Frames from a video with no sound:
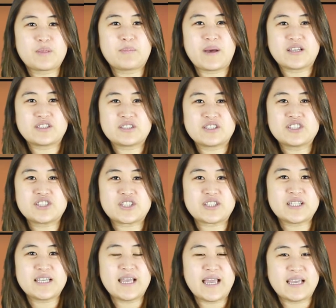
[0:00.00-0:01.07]
Pastor
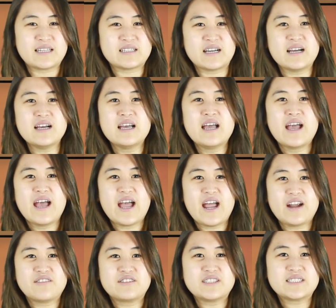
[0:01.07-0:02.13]
Shirley Ada
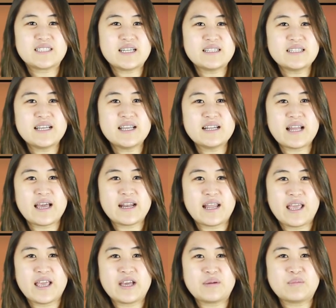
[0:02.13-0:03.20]
every Sunday 9
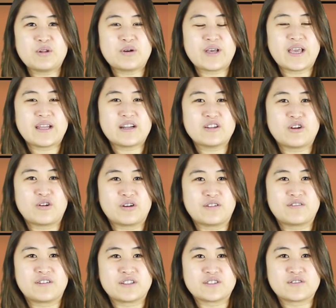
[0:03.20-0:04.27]
a.m. located on
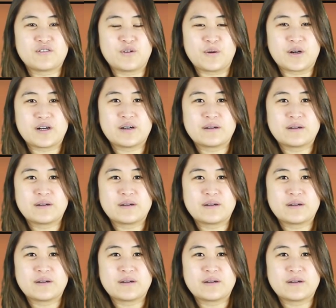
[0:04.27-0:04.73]
the first floor.